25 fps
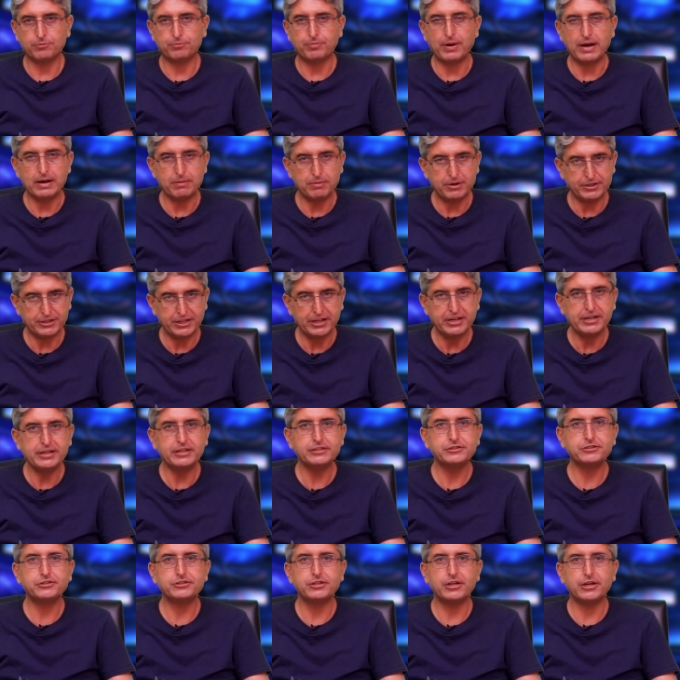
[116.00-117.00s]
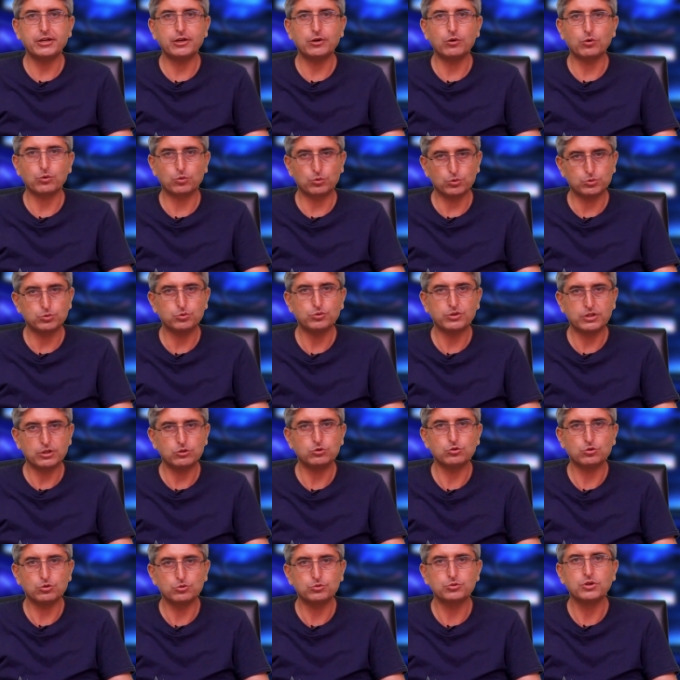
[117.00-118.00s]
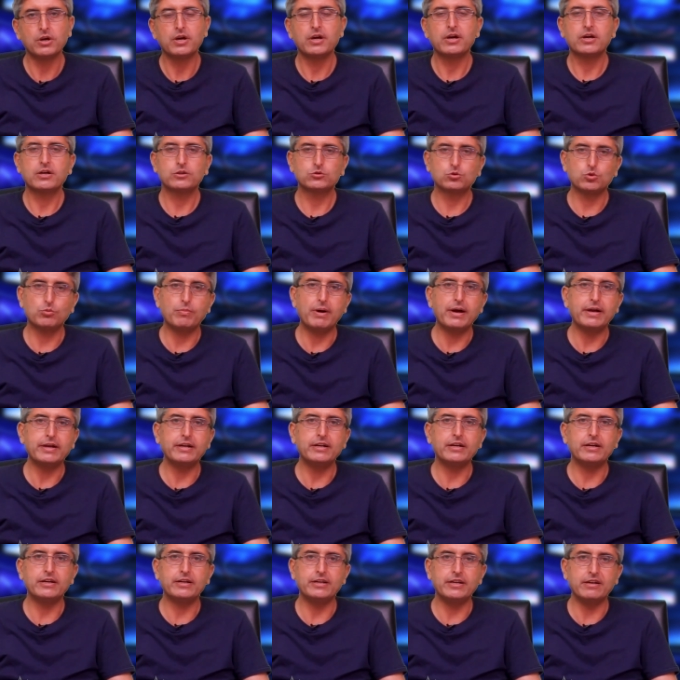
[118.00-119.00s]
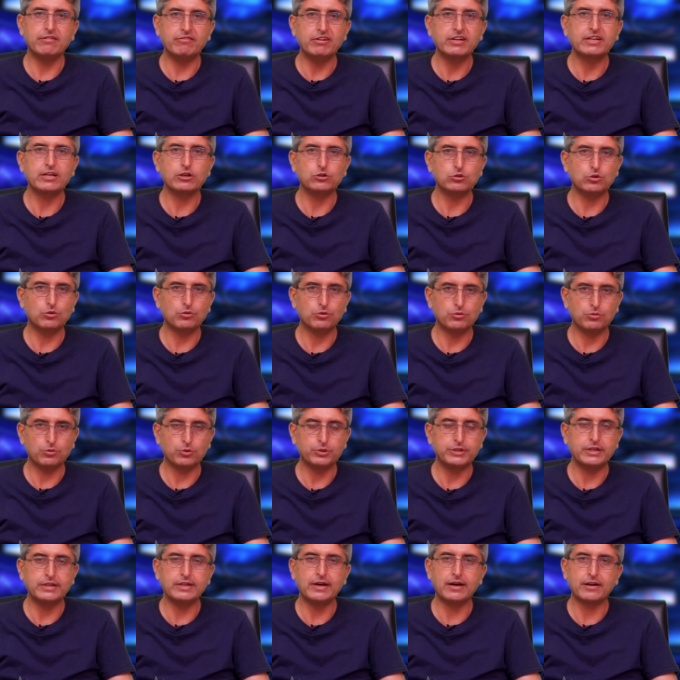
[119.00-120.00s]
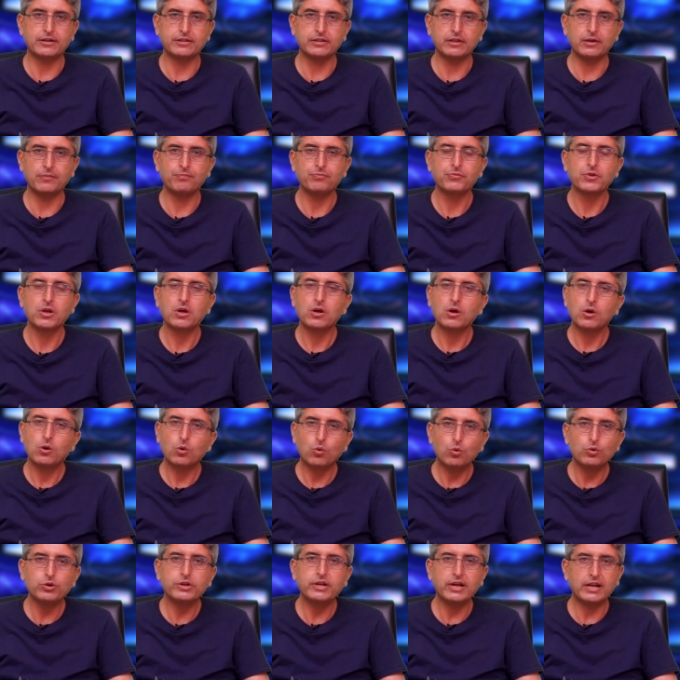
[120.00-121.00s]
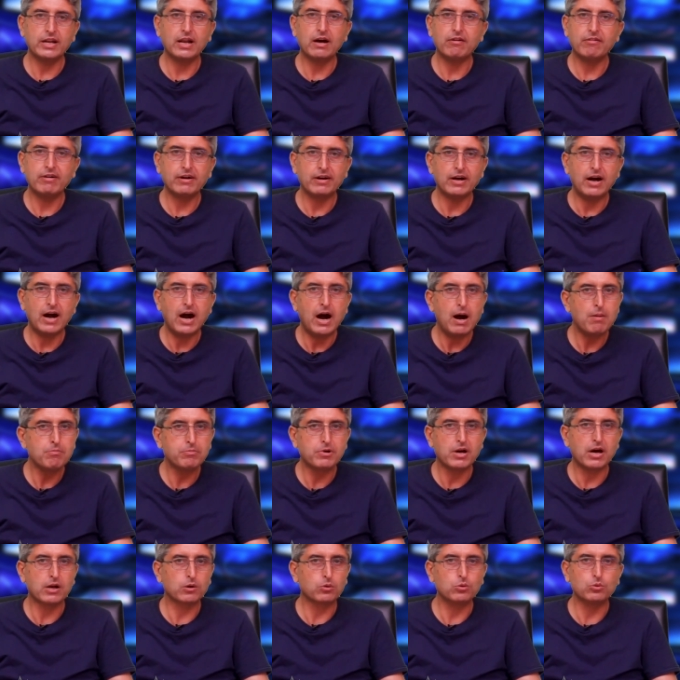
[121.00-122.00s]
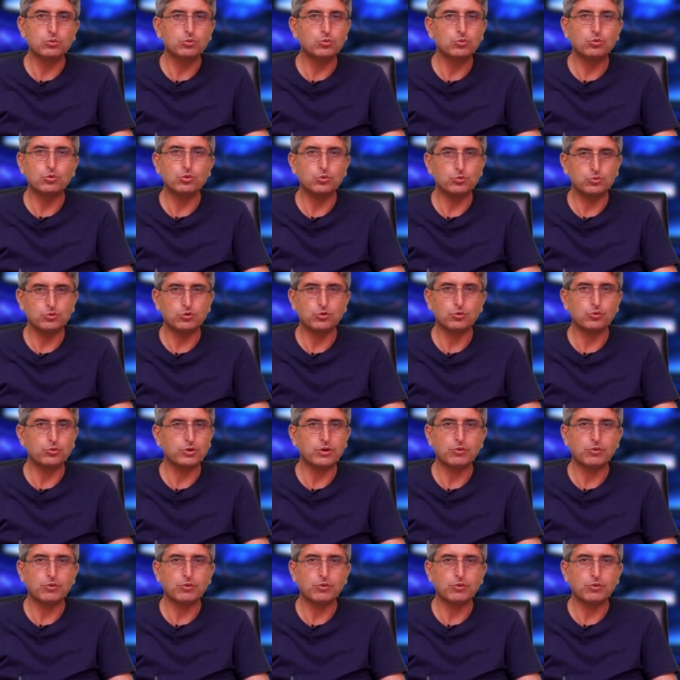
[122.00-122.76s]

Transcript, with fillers: पार्लियामेंटेरियंस थे और कुछ उनके जो सूबाई लेवल के जो अहदेदार थे उनके अलावा आम कारकुनों को उन लोगों